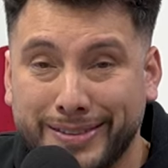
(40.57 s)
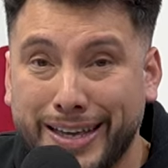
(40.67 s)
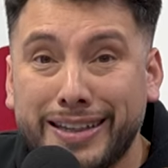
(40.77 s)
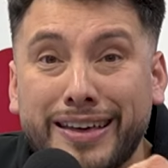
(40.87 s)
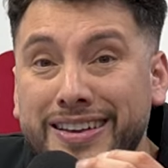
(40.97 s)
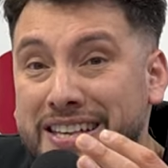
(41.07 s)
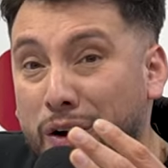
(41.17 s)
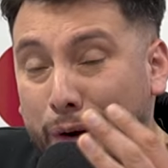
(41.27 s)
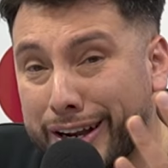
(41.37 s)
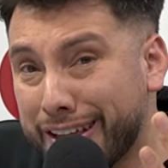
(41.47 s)
ya nadie se
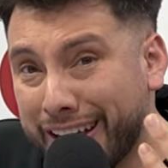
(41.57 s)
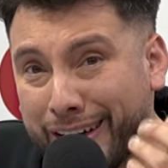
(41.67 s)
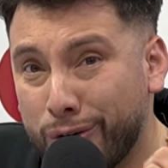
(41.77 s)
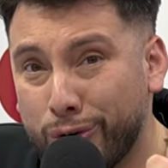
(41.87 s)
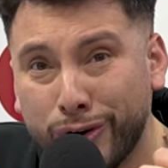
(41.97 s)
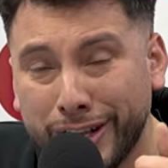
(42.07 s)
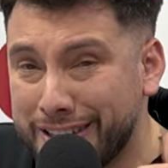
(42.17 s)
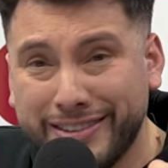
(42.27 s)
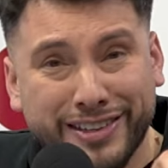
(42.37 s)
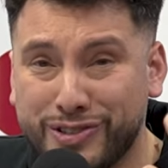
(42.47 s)
acuerda que jugó en la
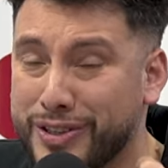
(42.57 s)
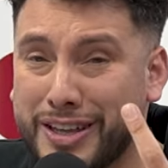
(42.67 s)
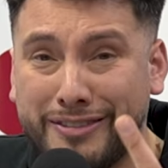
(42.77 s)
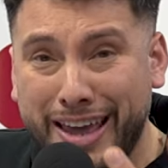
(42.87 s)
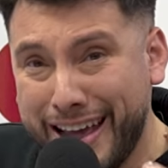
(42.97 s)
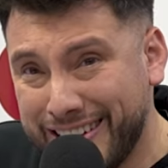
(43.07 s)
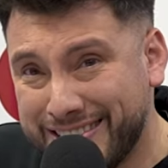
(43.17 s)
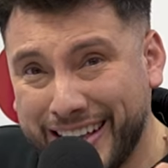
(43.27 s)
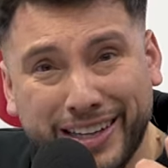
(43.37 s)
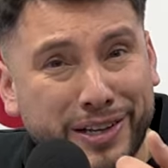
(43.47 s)
selección de
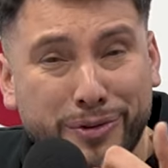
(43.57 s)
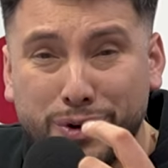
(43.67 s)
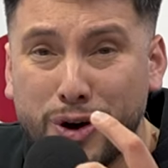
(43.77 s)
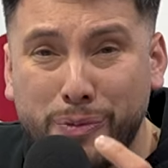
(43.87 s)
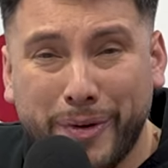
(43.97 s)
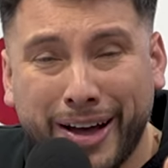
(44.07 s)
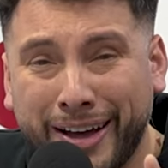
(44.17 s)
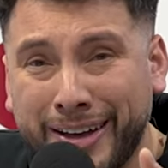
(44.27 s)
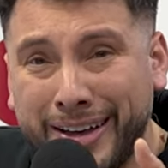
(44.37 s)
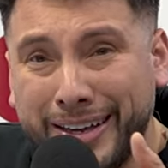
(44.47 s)
Bielsa en Europa,
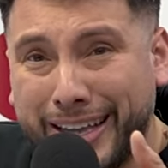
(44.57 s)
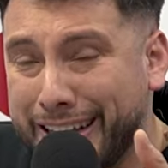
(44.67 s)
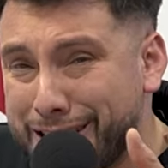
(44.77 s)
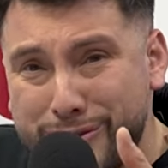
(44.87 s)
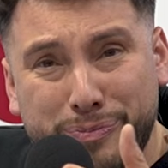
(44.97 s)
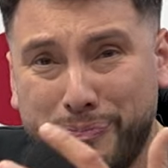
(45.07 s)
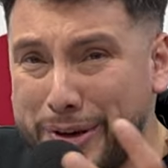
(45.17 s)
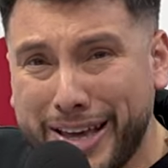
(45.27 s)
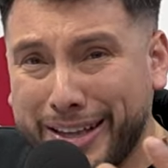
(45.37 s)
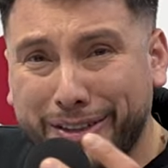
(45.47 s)
que la
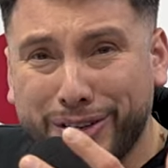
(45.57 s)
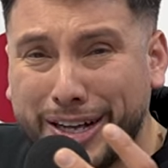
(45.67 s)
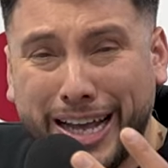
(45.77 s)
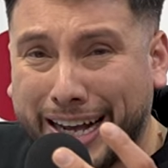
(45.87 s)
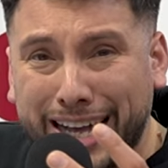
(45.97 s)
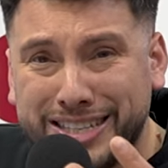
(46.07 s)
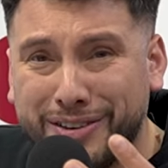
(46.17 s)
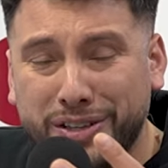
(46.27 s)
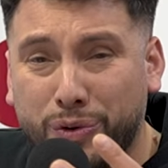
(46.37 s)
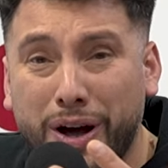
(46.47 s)
rompía en todas las canchas
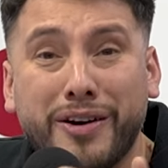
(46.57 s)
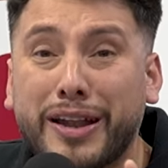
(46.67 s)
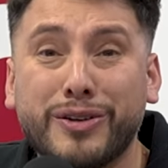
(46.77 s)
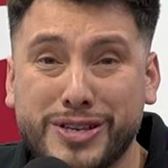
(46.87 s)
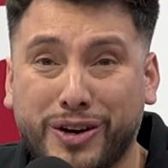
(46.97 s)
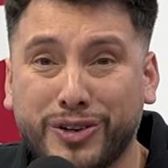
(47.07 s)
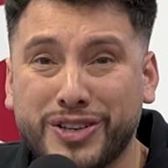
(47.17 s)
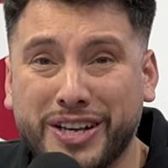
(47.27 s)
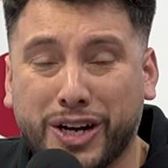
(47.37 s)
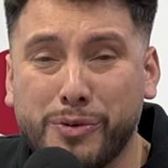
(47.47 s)
donde jugaba. Ahora lo
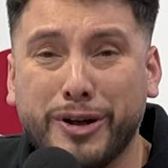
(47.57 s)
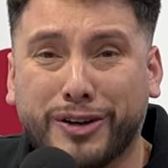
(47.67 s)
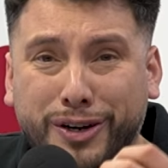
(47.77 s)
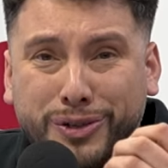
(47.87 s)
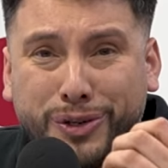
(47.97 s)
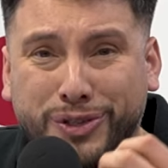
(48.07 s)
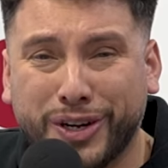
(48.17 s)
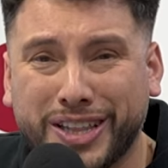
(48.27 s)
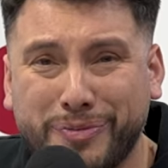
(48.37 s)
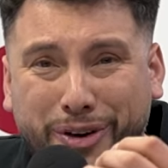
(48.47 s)
reconocen como el
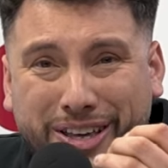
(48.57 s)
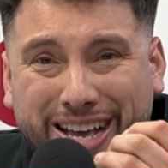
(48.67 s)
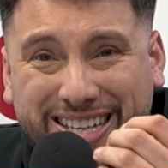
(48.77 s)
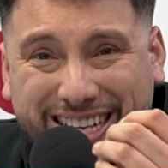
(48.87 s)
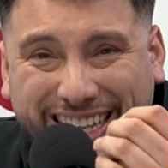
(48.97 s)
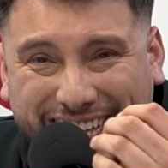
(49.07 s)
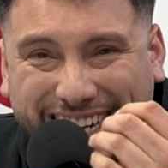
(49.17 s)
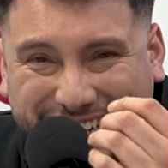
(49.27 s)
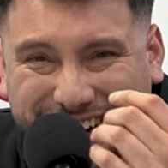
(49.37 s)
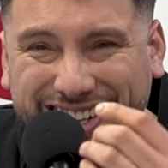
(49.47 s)
conductor de Podría Ser del
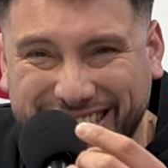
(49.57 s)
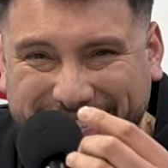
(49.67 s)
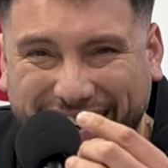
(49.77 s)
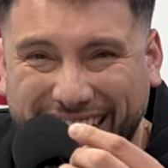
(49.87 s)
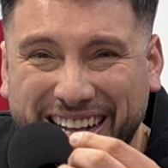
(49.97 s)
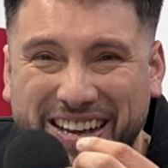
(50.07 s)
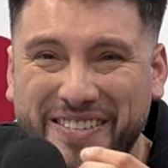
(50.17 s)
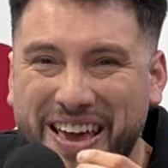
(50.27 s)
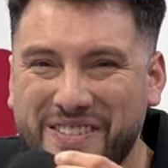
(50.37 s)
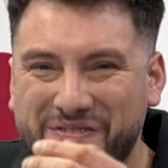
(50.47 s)
Conce.
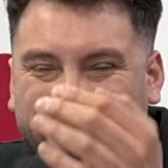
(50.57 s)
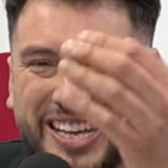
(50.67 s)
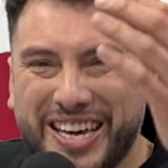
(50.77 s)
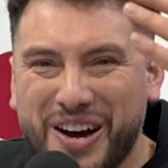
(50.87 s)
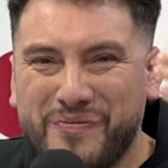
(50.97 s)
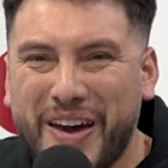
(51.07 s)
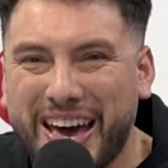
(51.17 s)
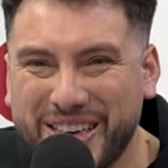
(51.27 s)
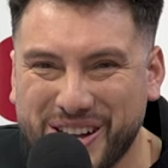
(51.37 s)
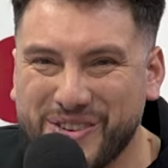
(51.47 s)
Bienvenido,
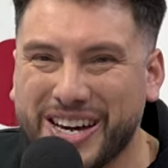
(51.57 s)
Pedro